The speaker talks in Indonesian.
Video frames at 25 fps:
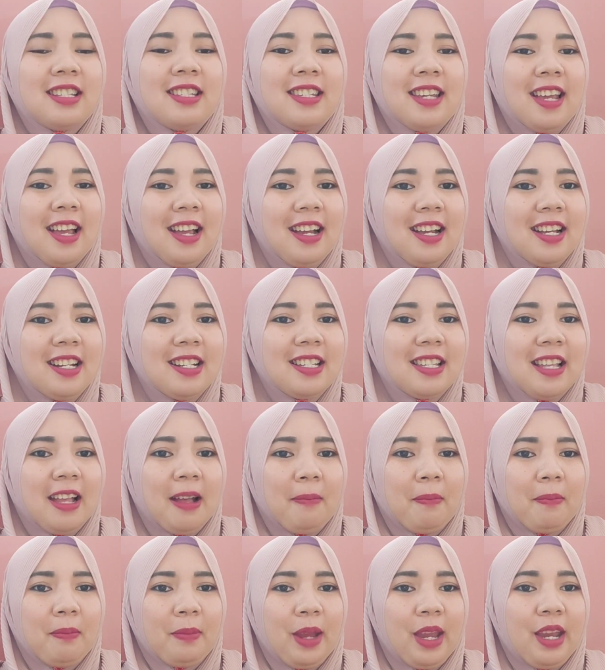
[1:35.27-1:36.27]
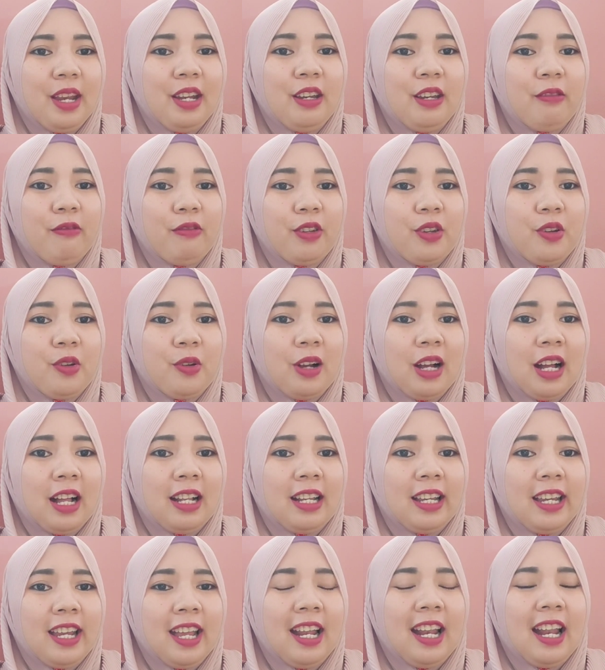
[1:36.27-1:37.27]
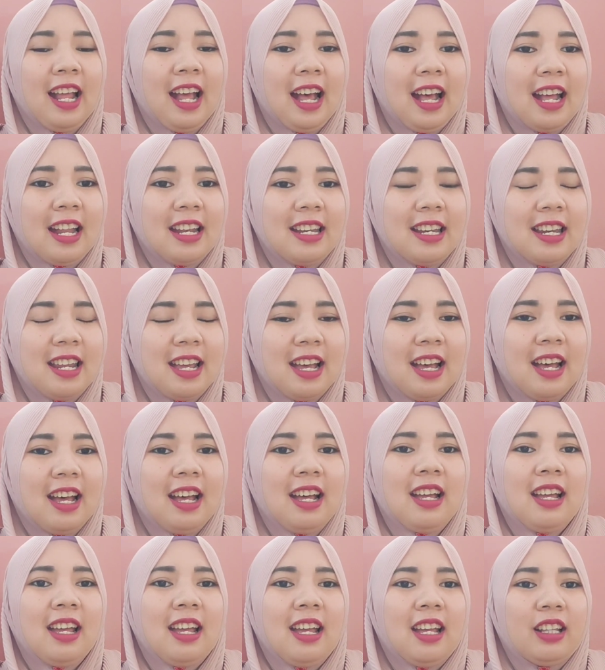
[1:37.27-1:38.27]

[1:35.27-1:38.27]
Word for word: jangan sampai di video kalian ada